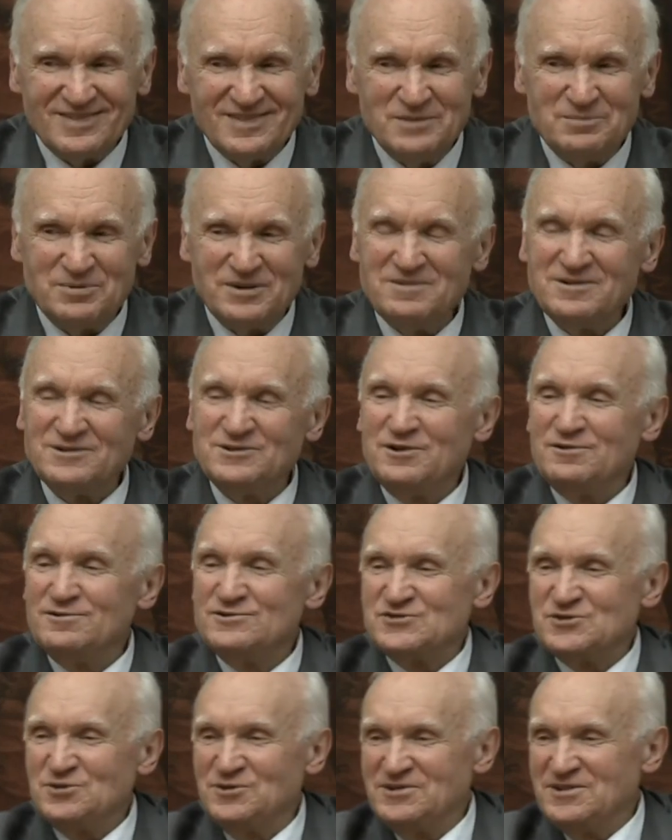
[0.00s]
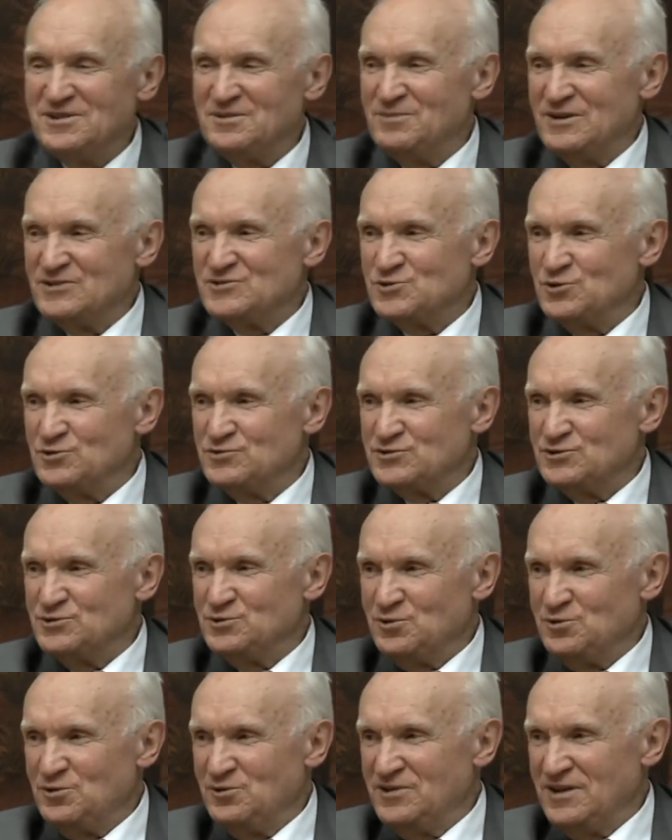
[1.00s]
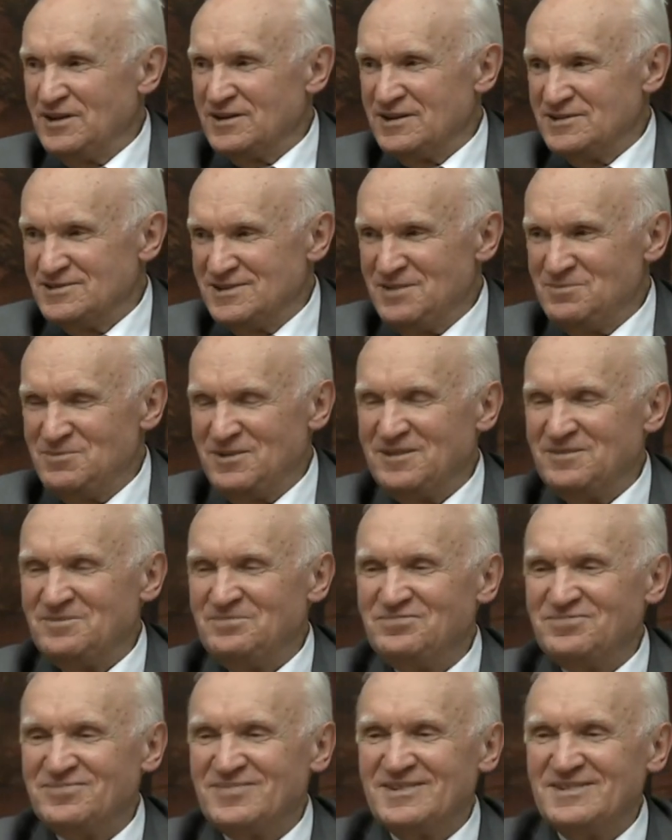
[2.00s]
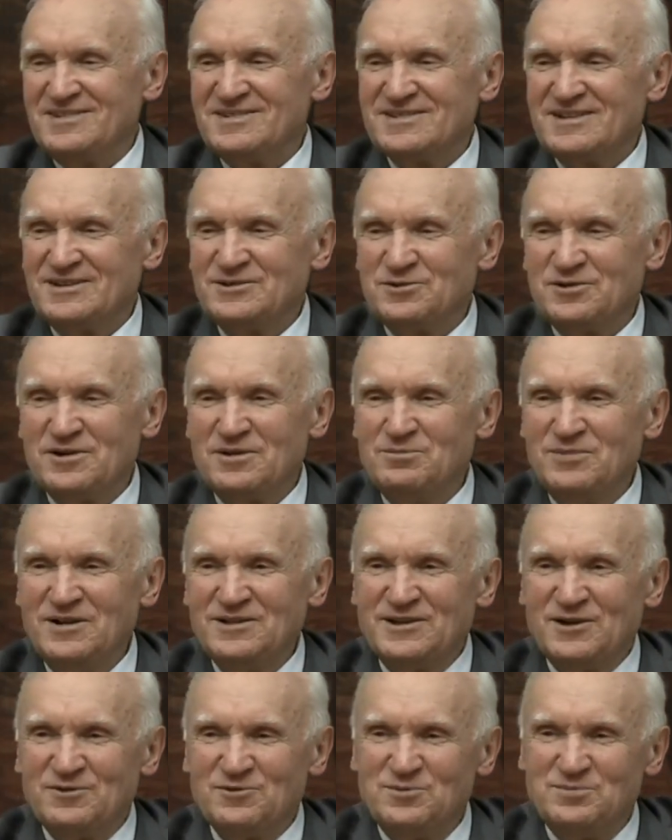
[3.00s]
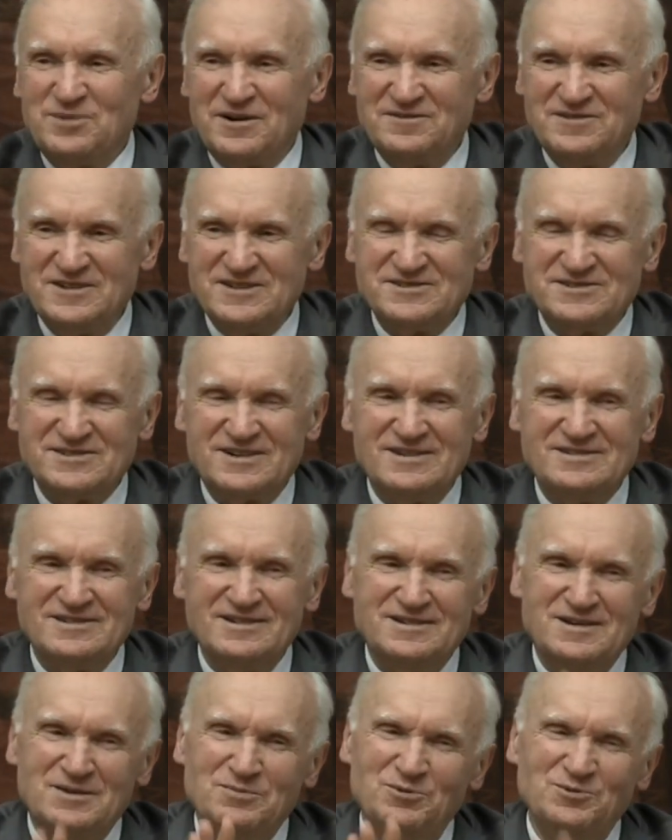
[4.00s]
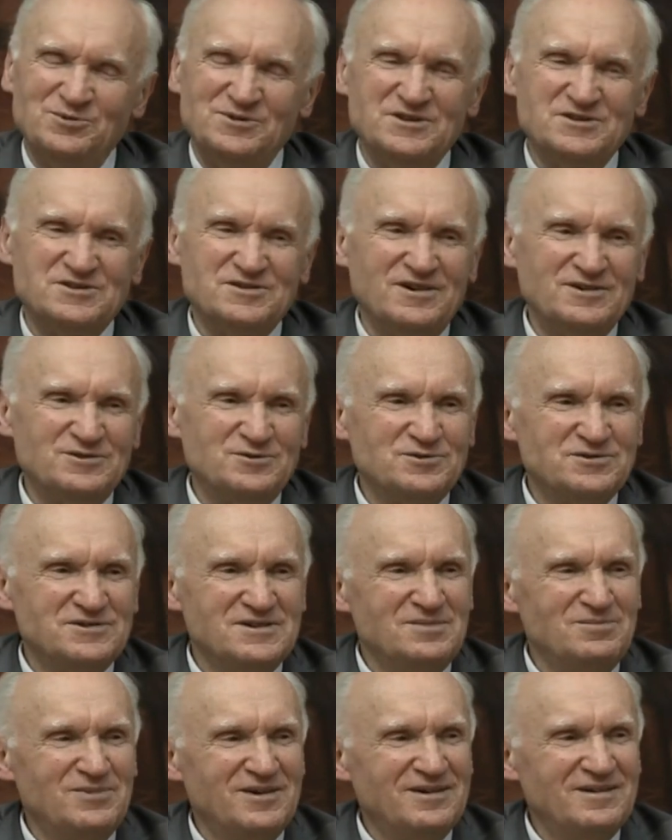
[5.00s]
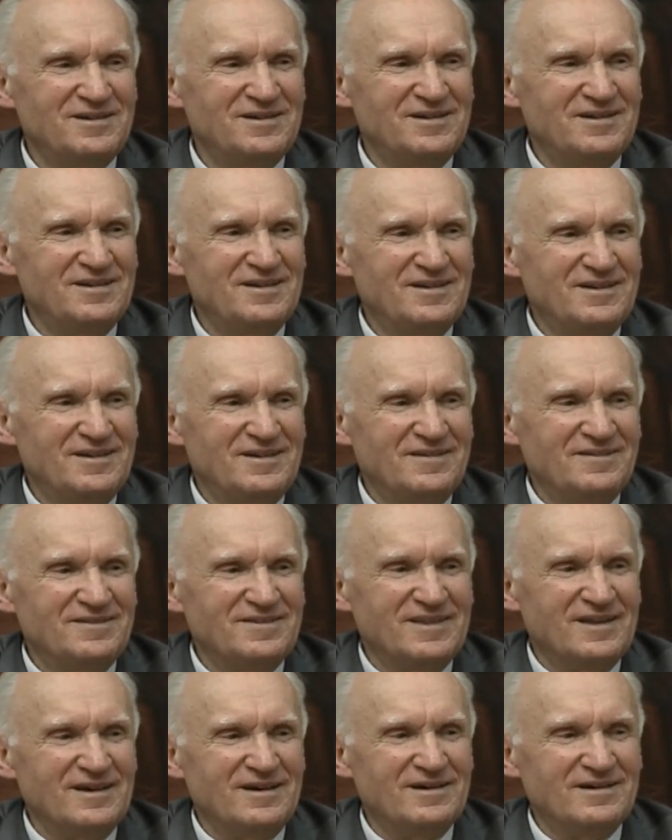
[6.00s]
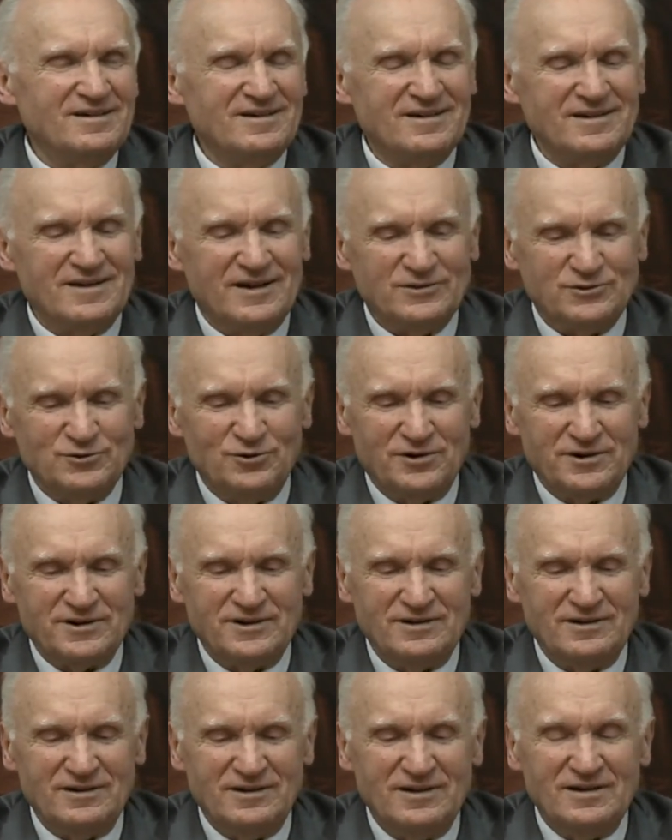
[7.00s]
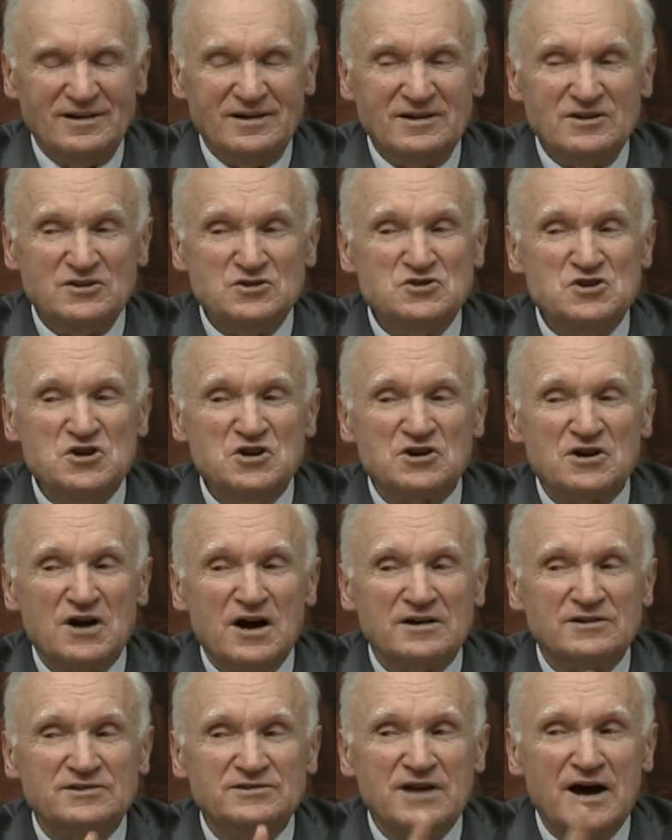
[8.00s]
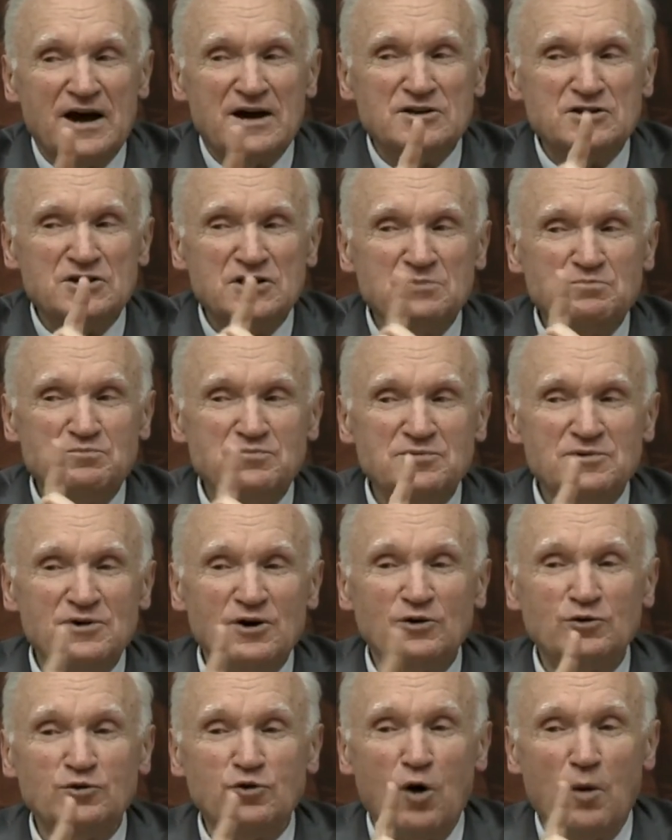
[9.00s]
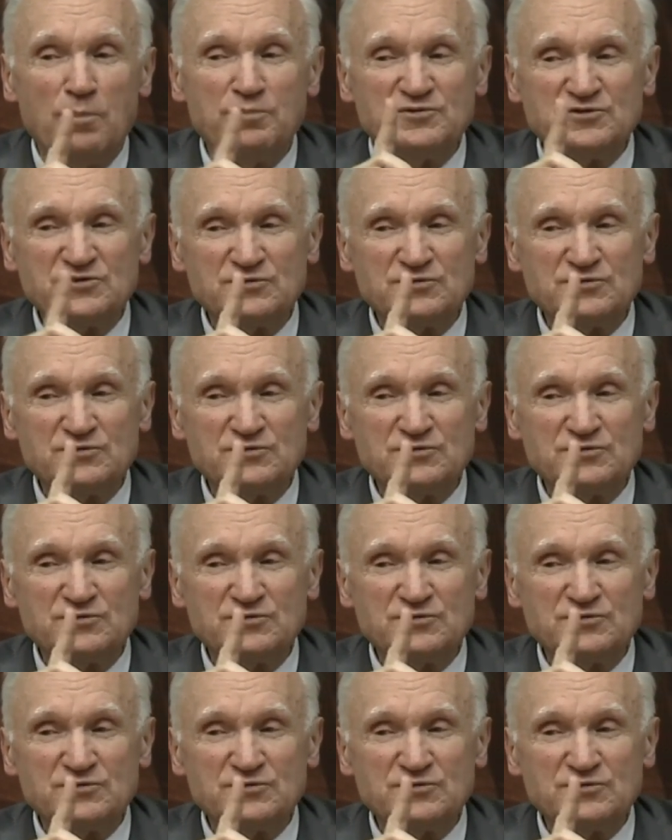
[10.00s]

Например, дореволюционной Московской Духовной Академии с которой я был такой профессор один, не буду называть уж имя, да, который никогда не, лоб